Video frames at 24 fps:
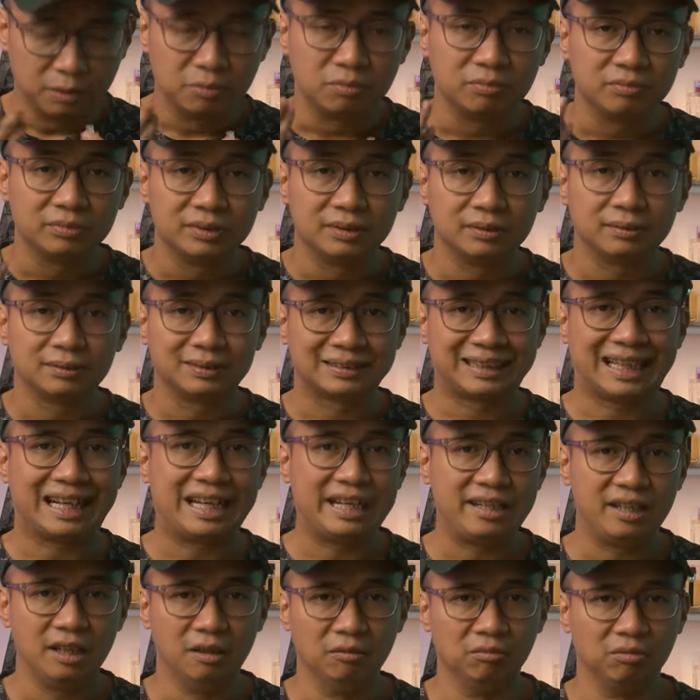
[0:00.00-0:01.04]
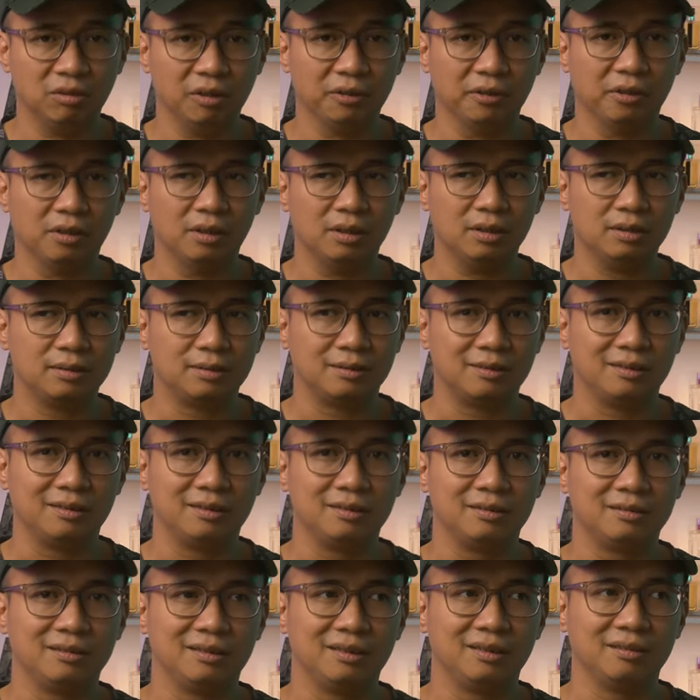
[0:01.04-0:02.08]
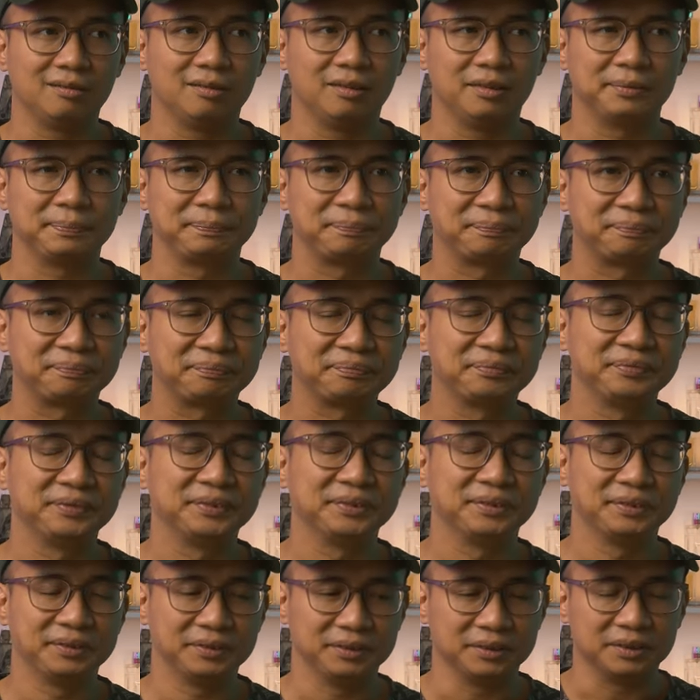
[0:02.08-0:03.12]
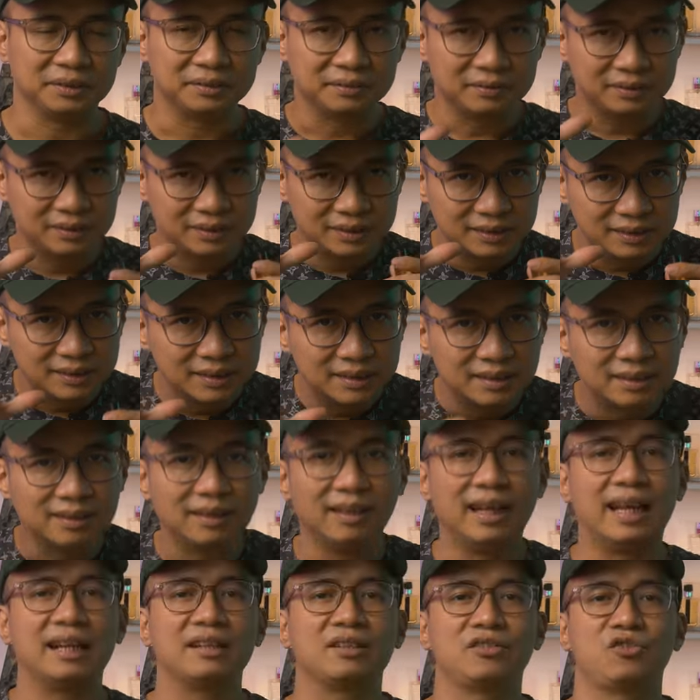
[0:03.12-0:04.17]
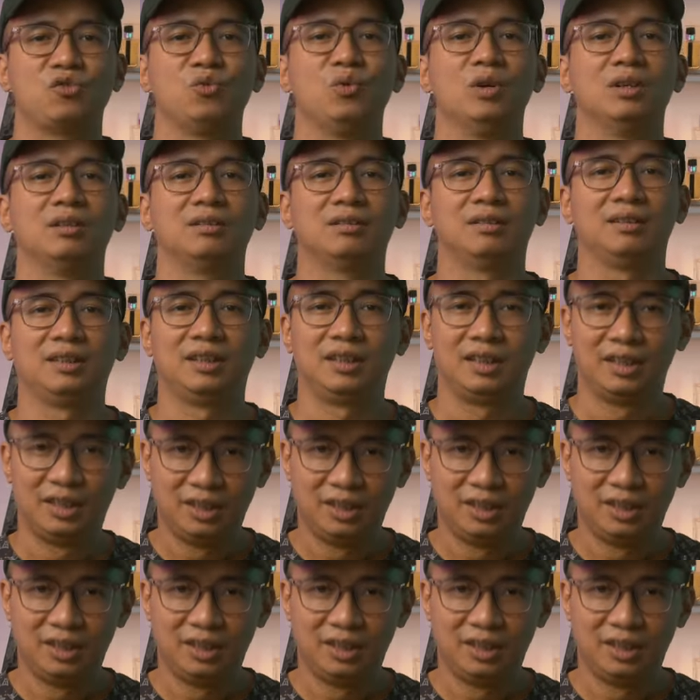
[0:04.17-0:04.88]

cái tông cay nồng của nó nó nó nó, nó lắng xuống